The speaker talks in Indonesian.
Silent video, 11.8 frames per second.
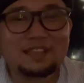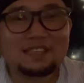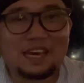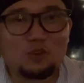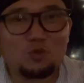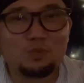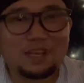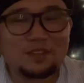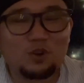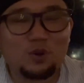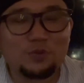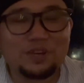sarung Pak
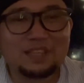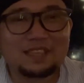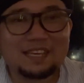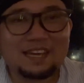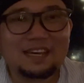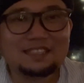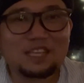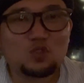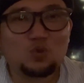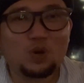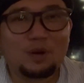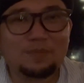Jokowi ketika
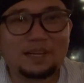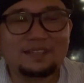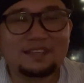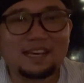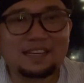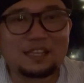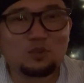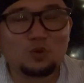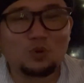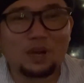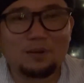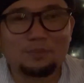satu abad Nahdlatul
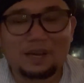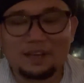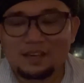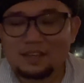Ulama.